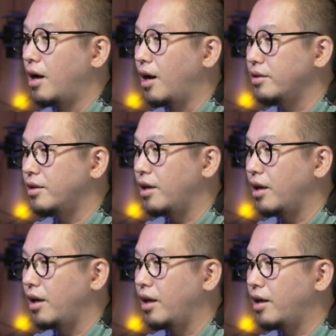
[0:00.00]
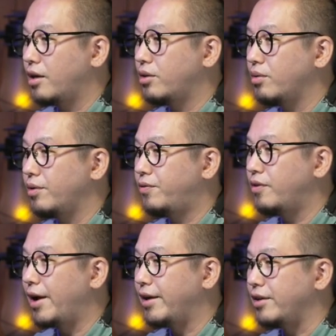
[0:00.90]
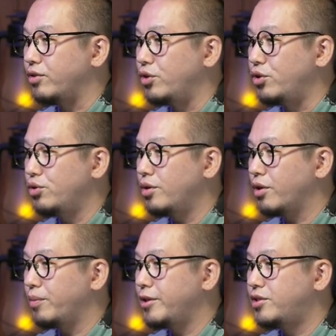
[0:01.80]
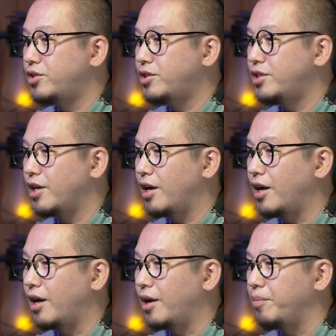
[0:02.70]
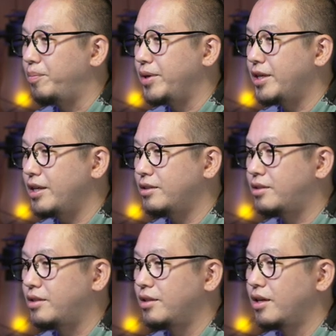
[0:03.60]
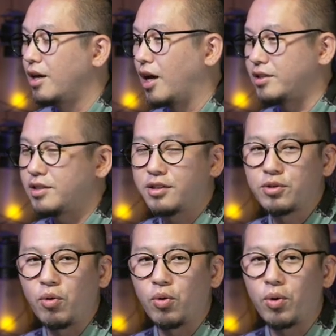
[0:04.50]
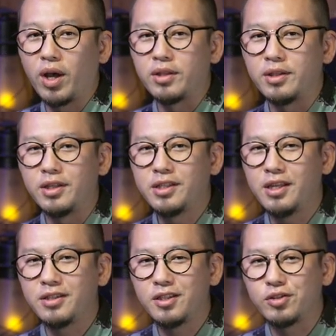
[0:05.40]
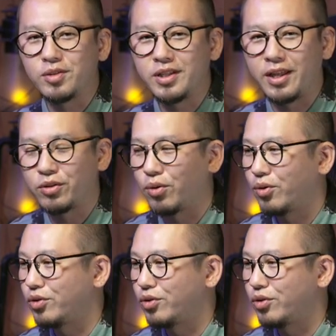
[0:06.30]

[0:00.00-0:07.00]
アン・エレクトリフライング・ニュー・アドベンチャー・ビギンズ」8月9日2022年と